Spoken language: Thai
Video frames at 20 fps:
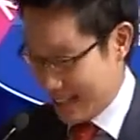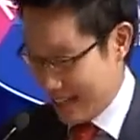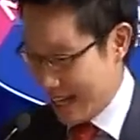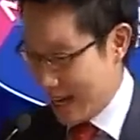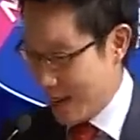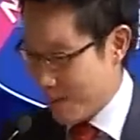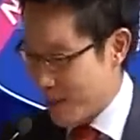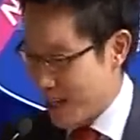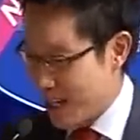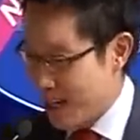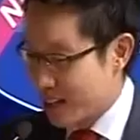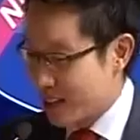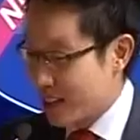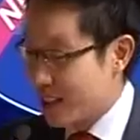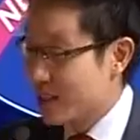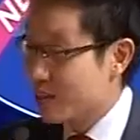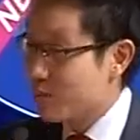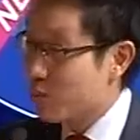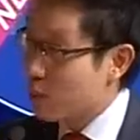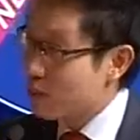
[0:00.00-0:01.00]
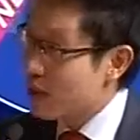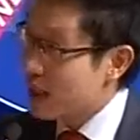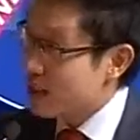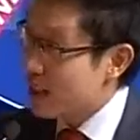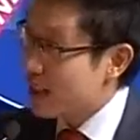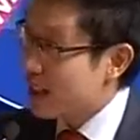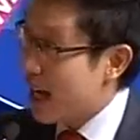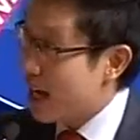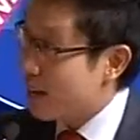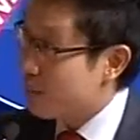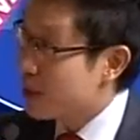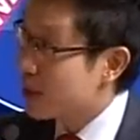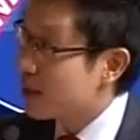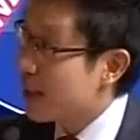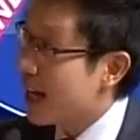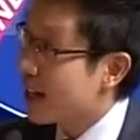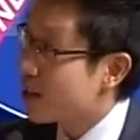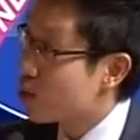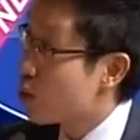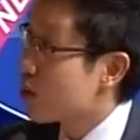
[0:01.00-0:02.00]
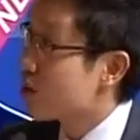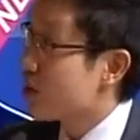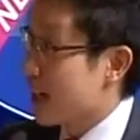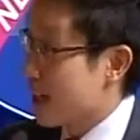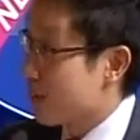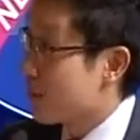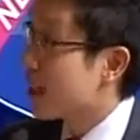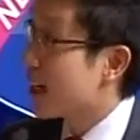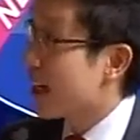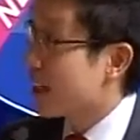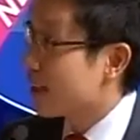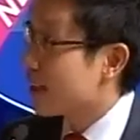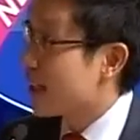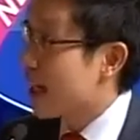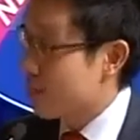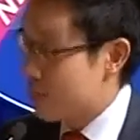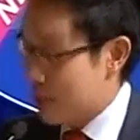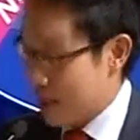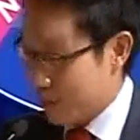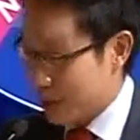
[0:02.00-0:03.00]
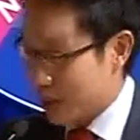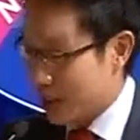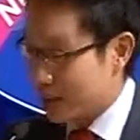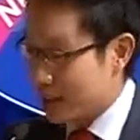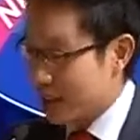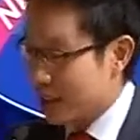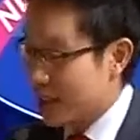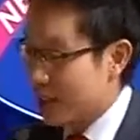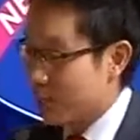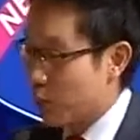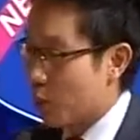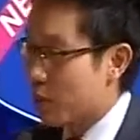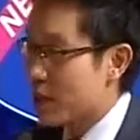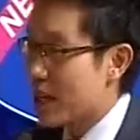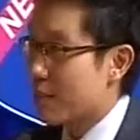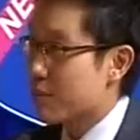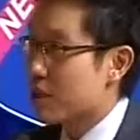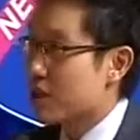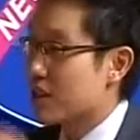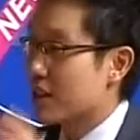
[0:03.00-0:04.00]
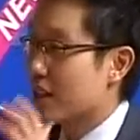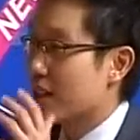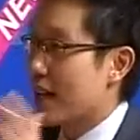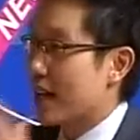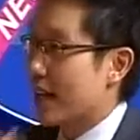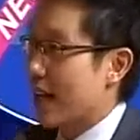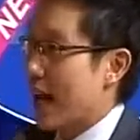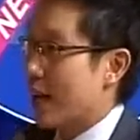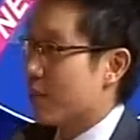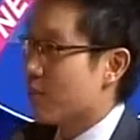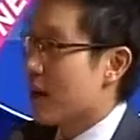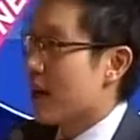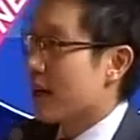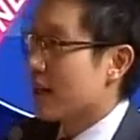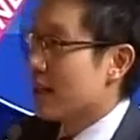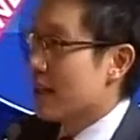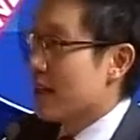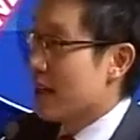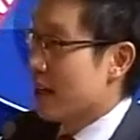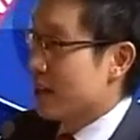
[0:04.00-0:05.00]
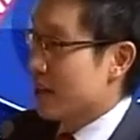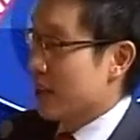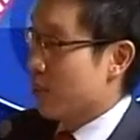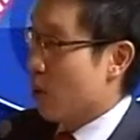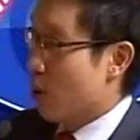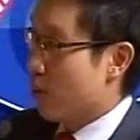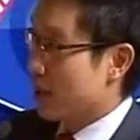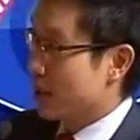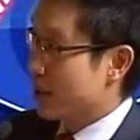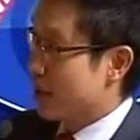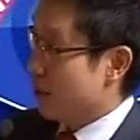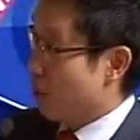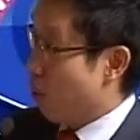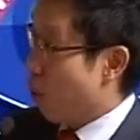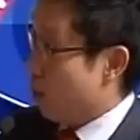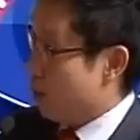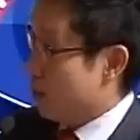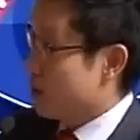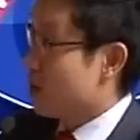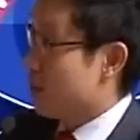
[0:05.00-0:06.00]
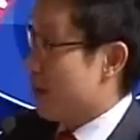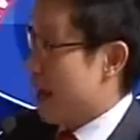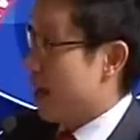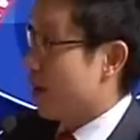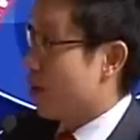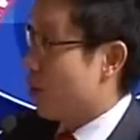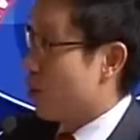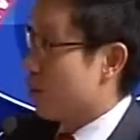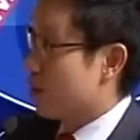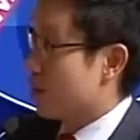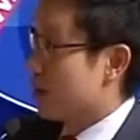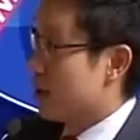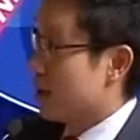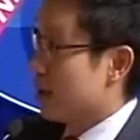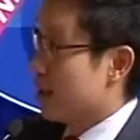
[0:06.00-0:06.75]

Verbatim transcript: นะครับทีนี้ผมอยากจะถามพี่ตาช่วยเสริมแล้วกันนะครับจากประเด็นนี้คือผมพยายามจะจินตนาการว่าอย่างพอวันที่6พฤษภาคม